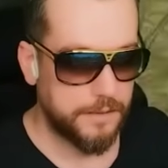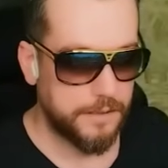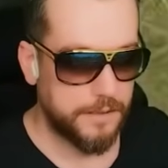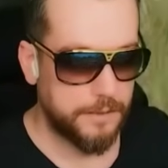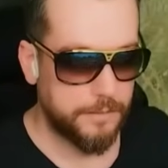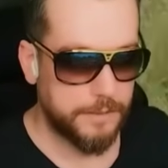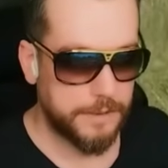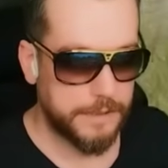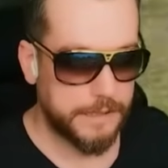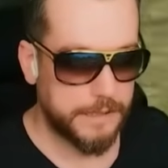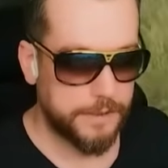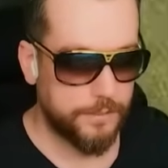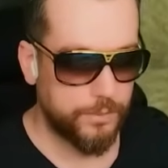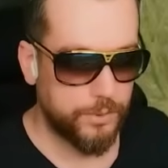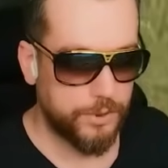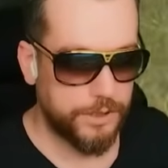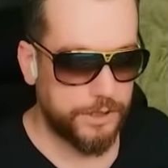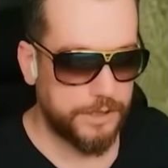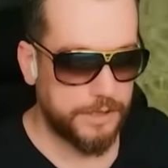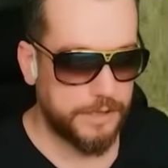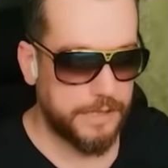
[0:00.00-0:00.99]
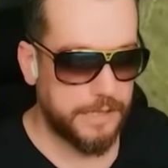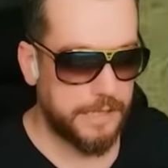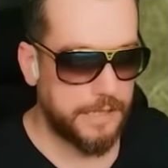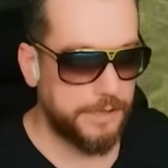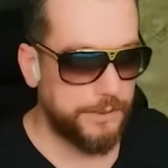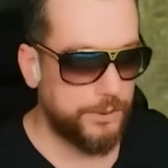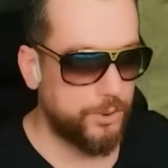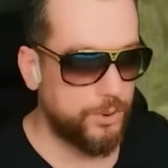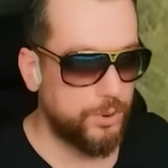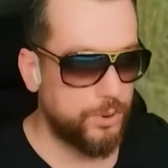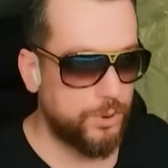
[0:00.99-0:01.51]
Evet bu açı daha
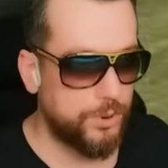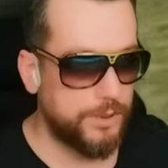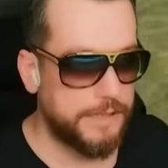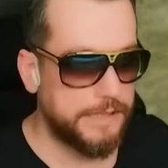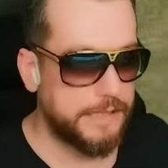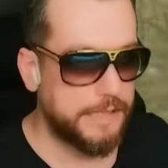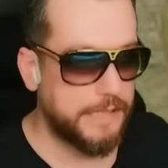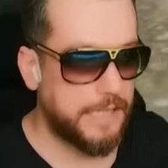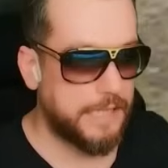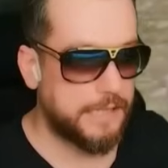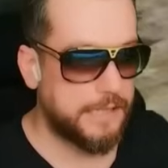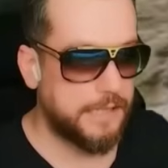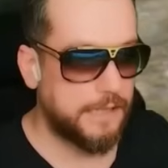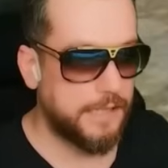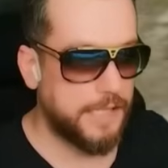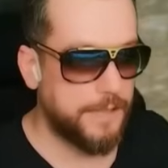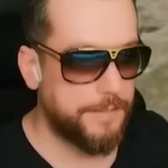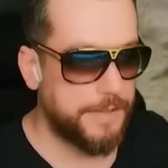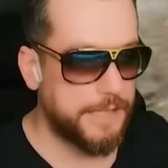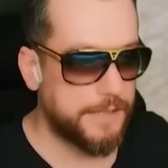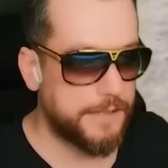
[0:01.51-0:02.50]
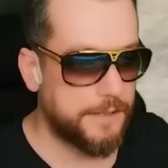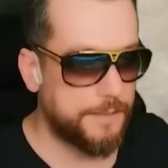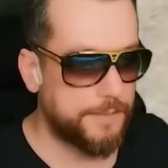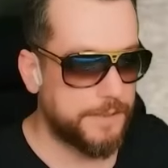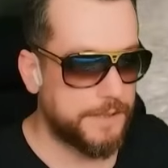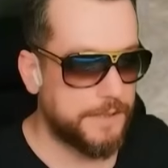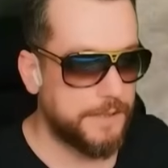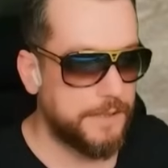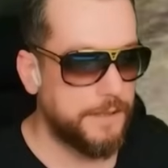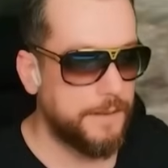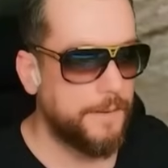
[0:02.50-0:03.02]
iyi çünkü diğeri arkalayabilirdi
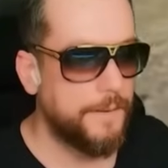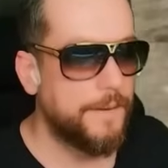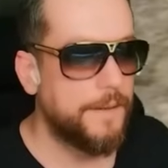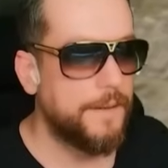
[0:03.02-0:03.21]
bizi.